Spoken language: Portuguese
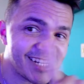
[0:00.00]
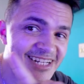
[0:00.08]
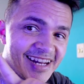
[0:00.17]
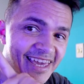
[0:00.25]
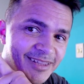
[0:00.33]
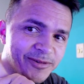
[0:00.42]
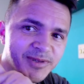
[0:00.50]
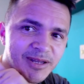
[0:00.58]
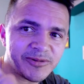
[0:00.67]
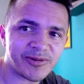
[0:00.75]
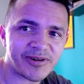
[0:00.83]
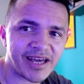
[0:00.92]
direitos
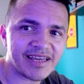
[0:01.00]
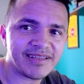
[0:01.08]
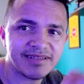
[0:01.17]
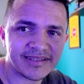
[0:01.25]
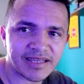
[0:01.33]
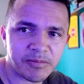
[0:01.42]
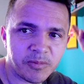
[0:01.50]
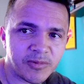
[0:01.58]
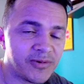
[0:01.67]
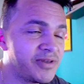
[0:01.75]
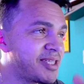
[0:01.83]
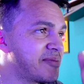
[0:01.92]
autorais, isso é
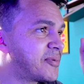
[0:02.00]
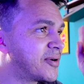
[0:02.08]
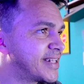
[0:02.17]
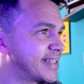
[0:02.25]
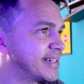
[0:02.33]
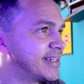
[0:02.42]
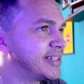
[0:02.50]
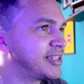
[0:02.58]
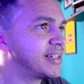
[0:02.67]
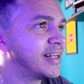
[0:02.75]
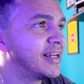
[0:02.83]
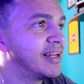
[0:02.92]
muito
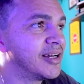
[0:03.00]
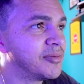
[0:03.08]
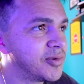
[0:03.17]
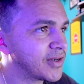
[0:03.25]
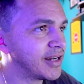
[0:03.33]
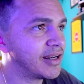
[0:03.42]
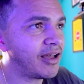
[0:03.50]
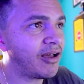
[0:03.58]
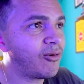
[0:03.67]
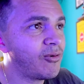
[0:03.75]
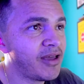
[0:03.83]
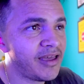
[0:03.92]
importante pro
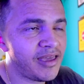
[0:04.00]
canal,